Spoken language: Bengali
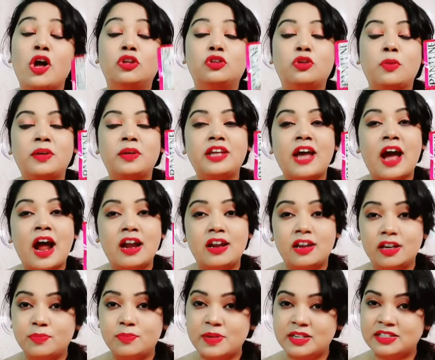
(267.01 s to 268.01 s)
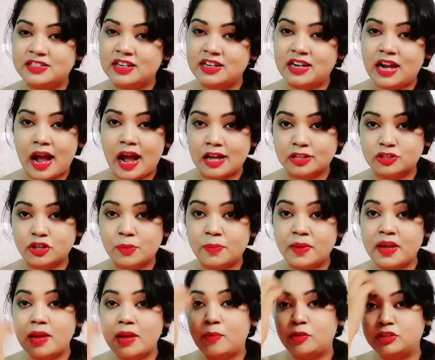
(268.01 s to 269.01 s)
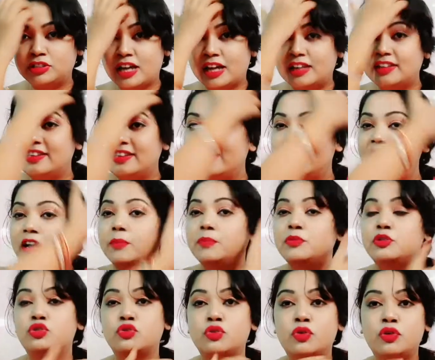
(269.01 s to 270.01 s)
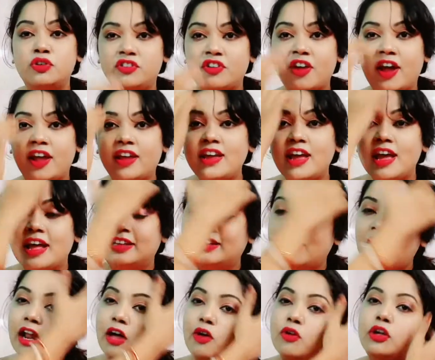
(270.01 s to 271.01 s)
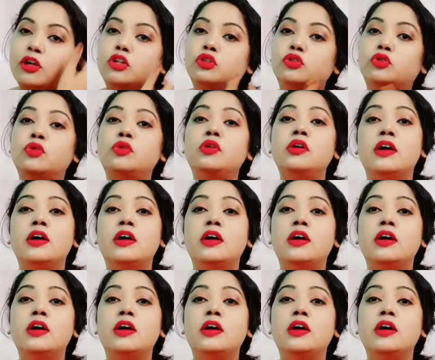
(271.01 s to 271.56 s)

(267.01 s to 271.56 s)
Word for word: তোমাদের হান্ড্রেড পার্সেন্ট কাজ হবে এবং যাদের হেয়ার ভীষণ ড্রাই তারাও কিন্তু